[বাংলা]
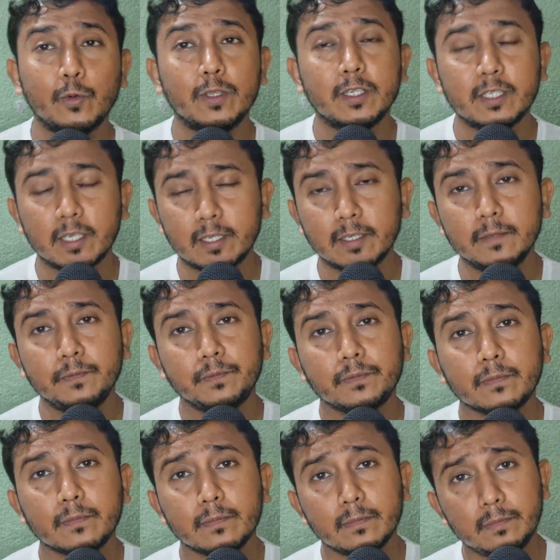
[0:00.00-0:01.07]
তোমাদের সাথে
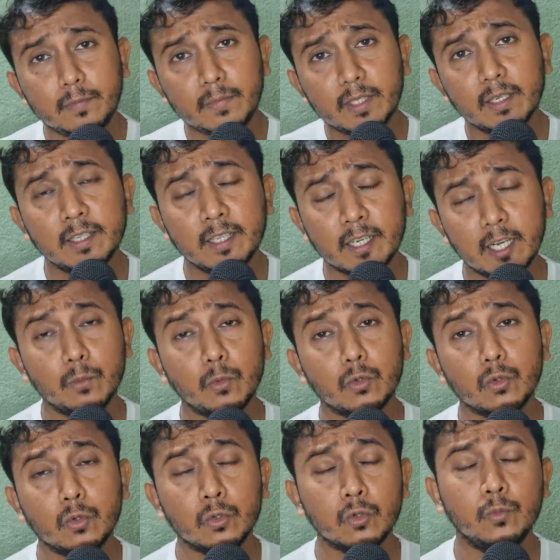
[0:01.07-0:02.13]
দেখলাম
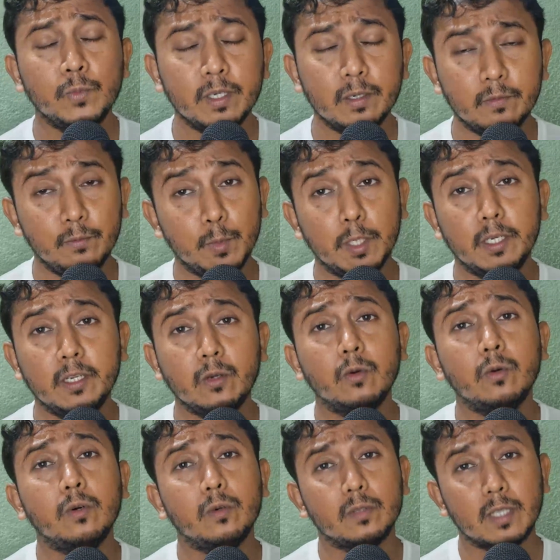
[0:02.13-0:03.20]
নতুন নতুন
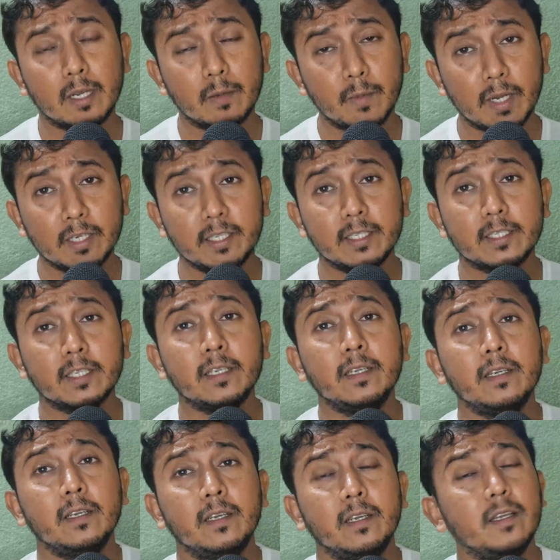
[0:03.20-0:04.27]
বিল্ডিংও তারা বানিয়েছে
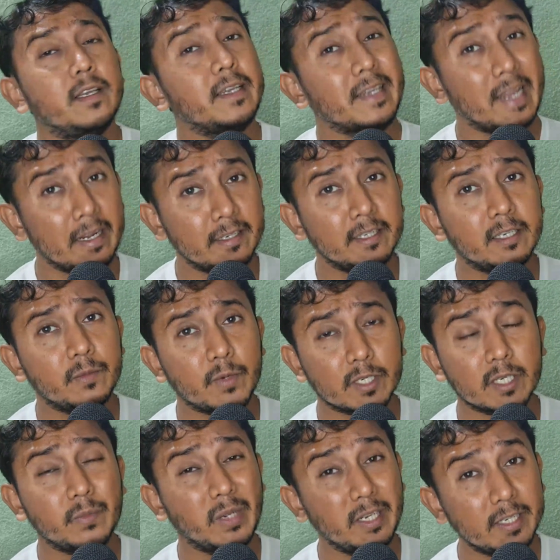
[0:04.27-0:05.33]
ক্যান্টিনের
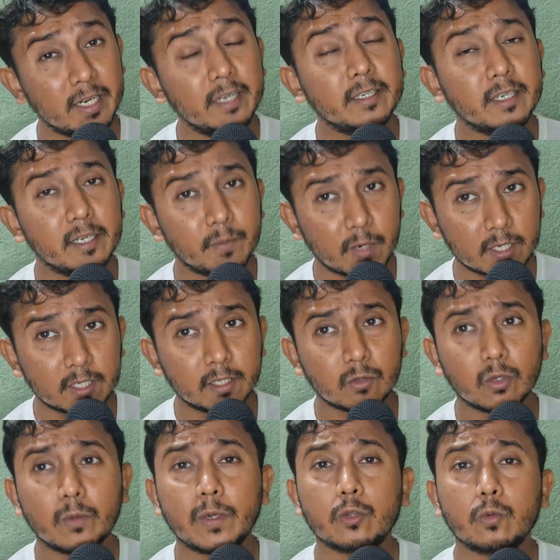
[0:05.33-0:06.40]
পাশে মেইন ক্যান্টিনের পাশে
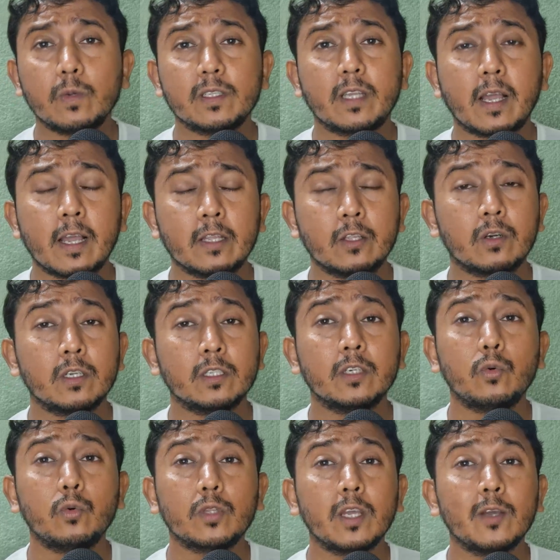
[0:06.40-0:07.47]
তো এবার তোমার দেখা দরকার যে
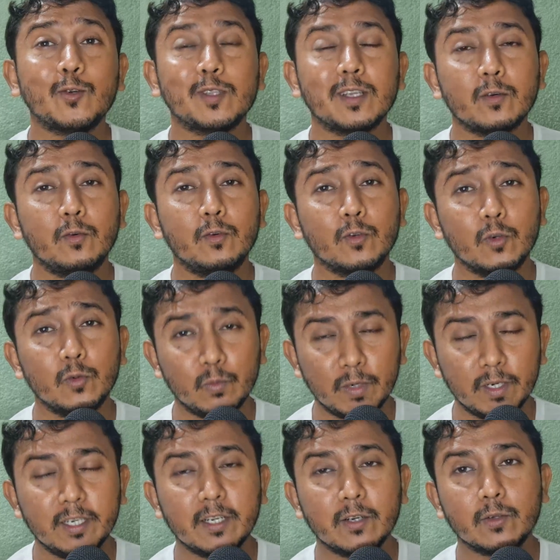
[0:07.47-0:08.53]
কোথায় কোথায় কোন কোন
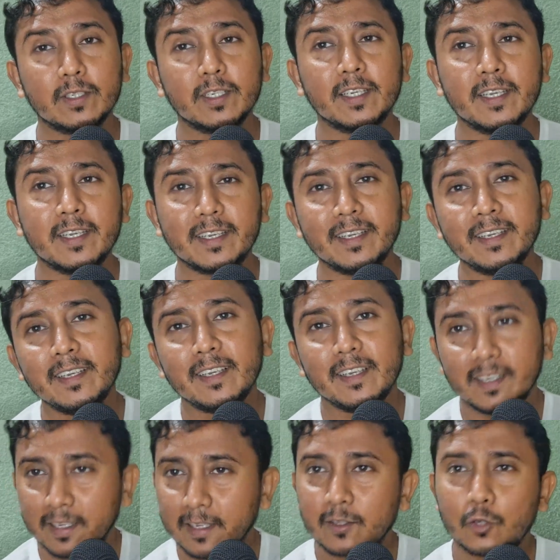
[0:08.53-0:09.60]
বিল্ডিং রয়েছে কী কী
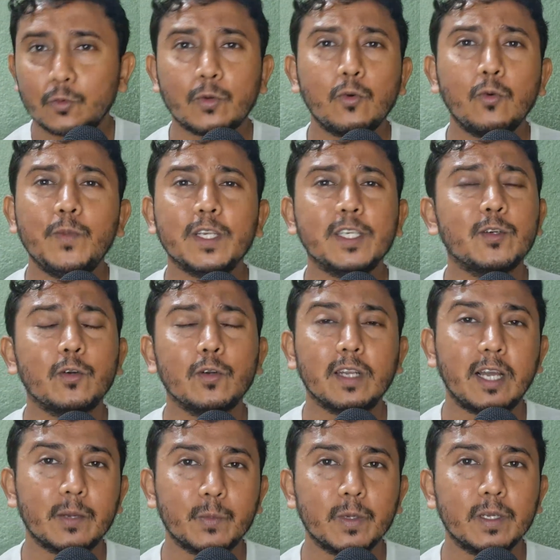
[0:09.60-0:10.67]
তোমার খুব বেশিক্ষণ
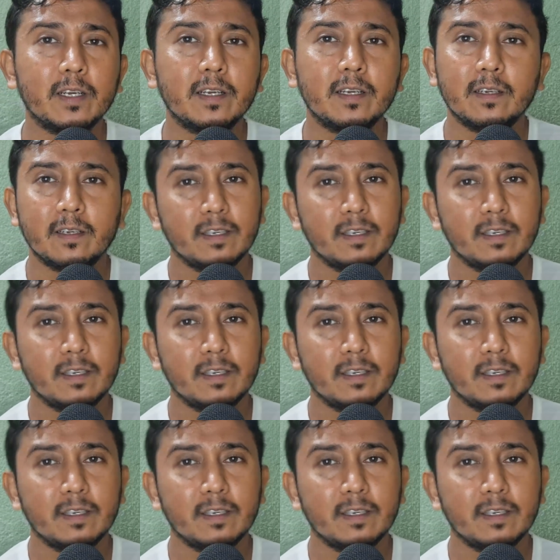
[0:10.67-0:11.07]
লাগবে না